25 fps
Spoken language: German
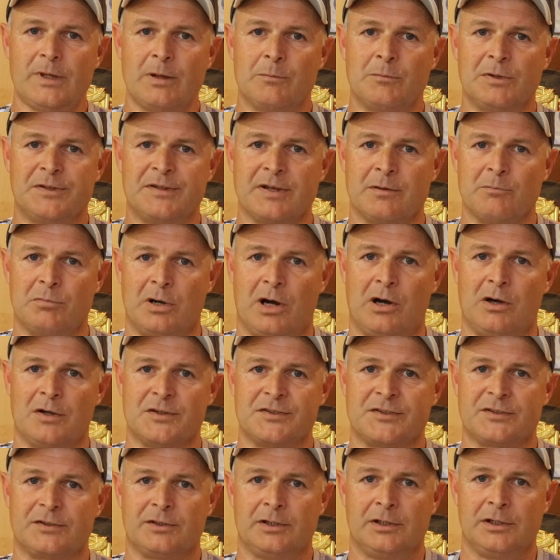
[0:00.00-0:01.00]
mit den
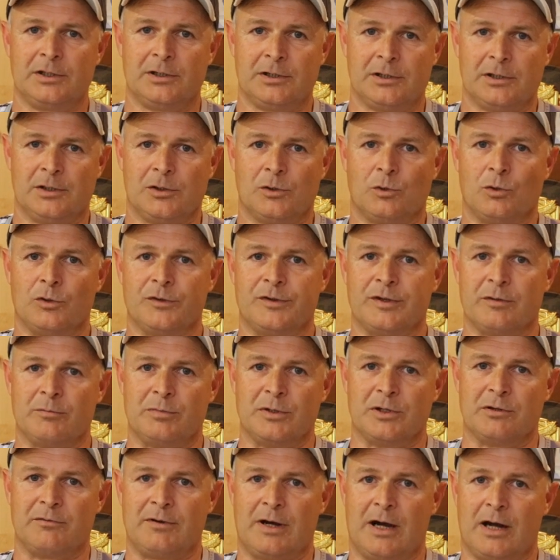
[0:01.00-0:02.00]
Bars und den
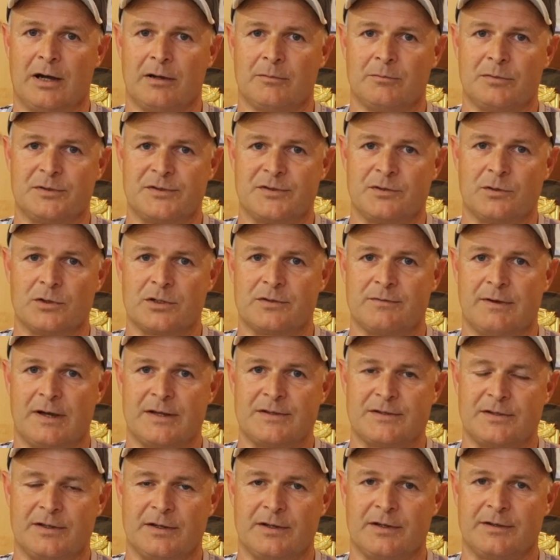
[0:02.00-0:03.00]
Bierwagen
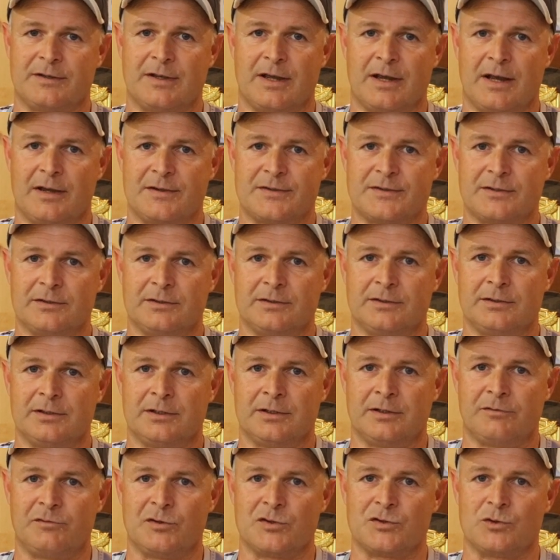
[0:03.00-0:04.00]
bzw. der ganzen
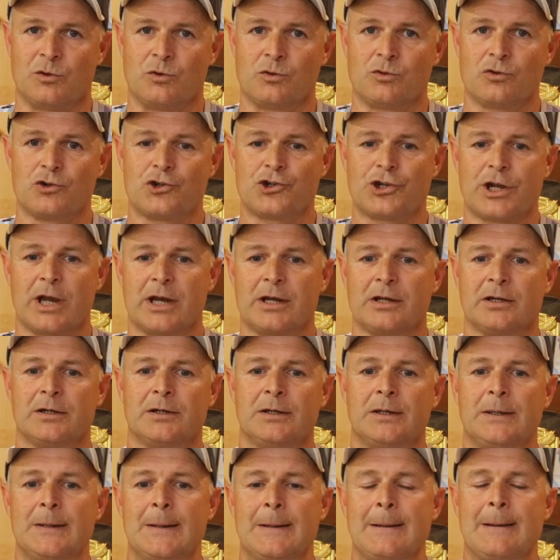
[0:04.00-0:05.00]
äh, Versorgungsstrecke.